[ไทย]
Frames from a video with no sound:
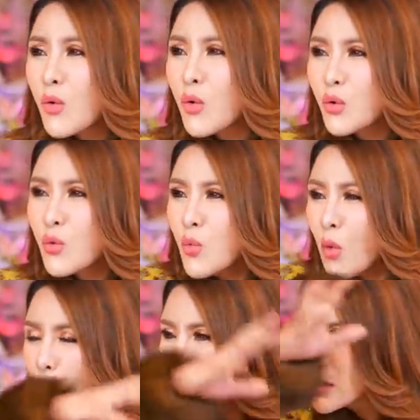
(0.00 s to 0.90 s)
ครูรุ้ง
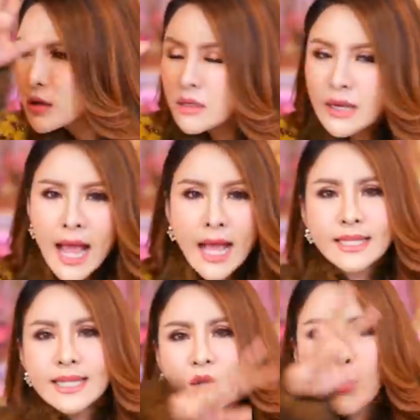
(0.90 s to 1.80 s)
วนหา
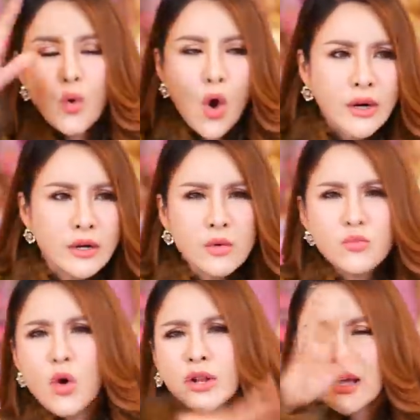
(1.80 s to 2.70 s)
ที่จะวน
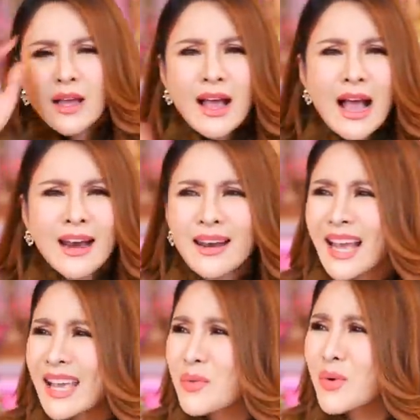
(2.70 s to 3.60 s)
วนอะ
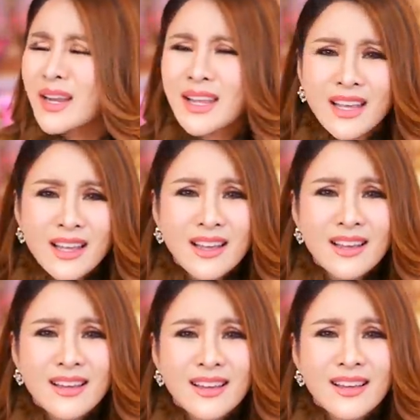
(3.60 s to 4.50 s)
ไรวะเนี่ย
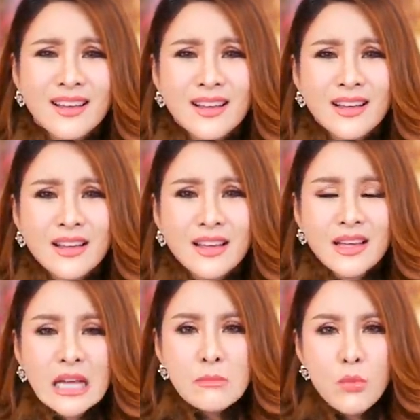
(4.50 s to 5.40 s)

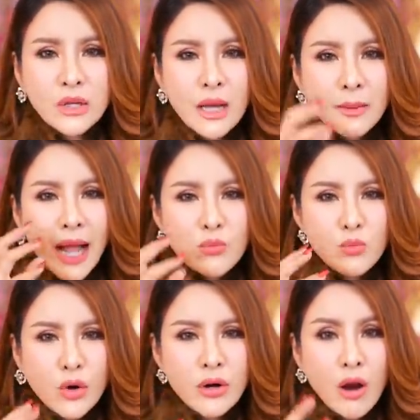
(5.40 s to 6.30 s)
หมดกับการ
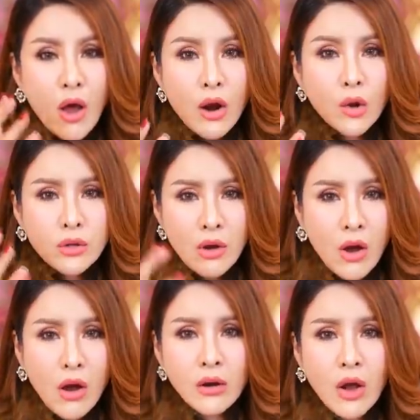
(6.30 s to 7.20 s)
วนรอรถ
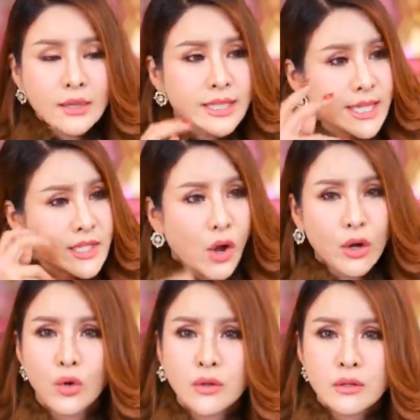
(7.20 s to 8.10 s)
ออกรอที่จอ
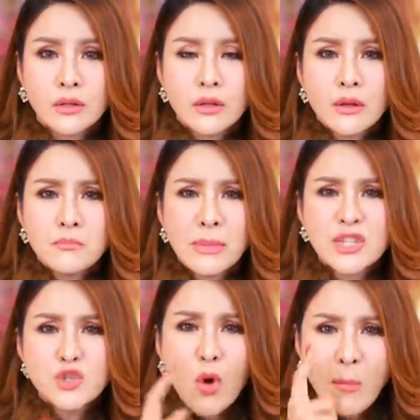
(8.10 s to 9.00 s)
ดรถ
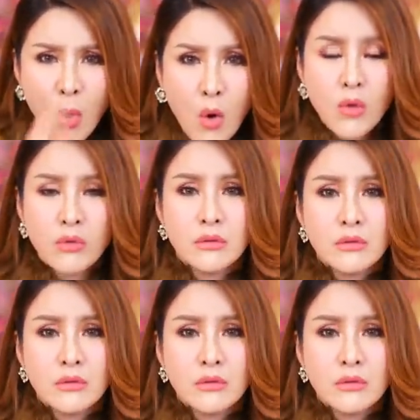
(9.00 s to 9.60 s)
เป็นชั่วโมง